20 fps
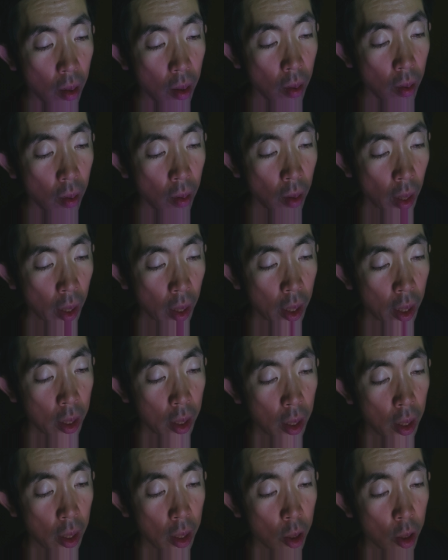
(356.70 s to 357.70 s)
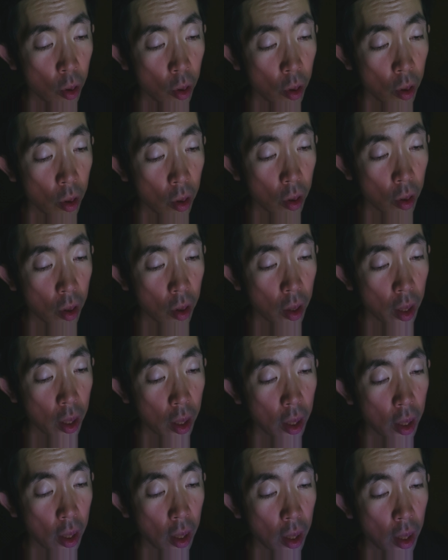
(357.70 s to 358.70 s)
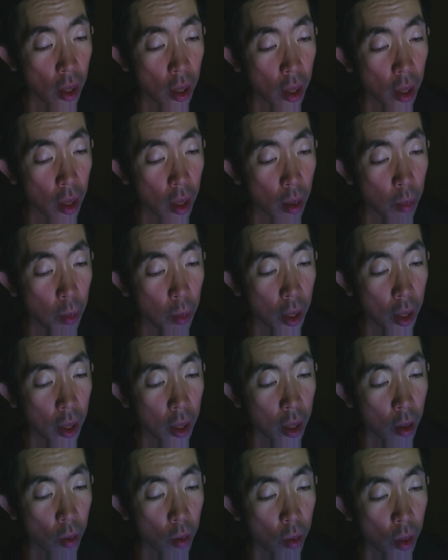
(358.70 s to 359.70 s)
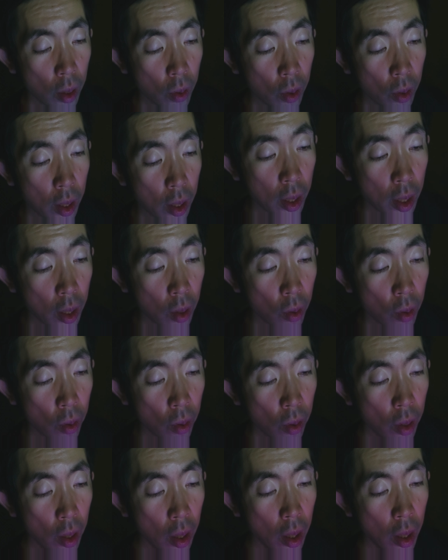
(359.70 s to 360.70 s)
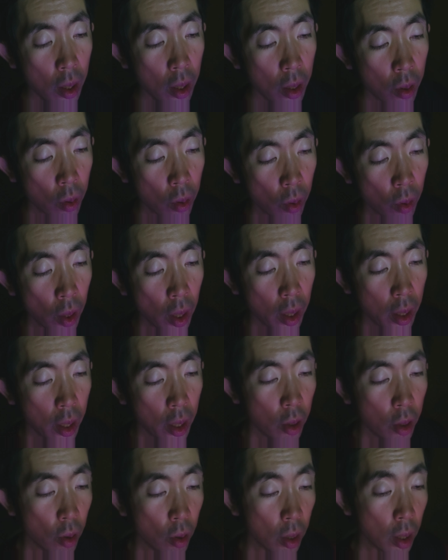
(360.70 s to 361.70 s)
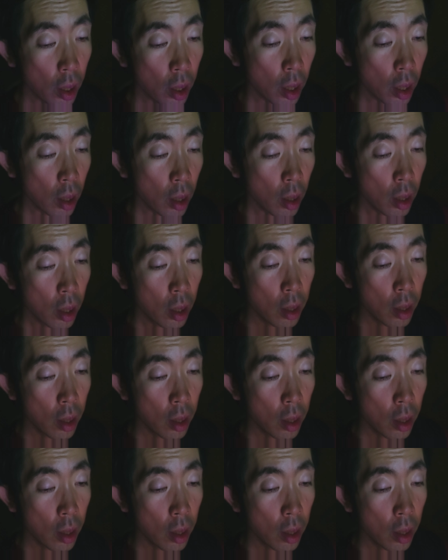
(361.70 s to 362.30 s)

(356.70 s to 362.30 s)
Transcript: 私、ちょうど入れ違いで辞めたスタッフがいるんでど、その話を聞いたら、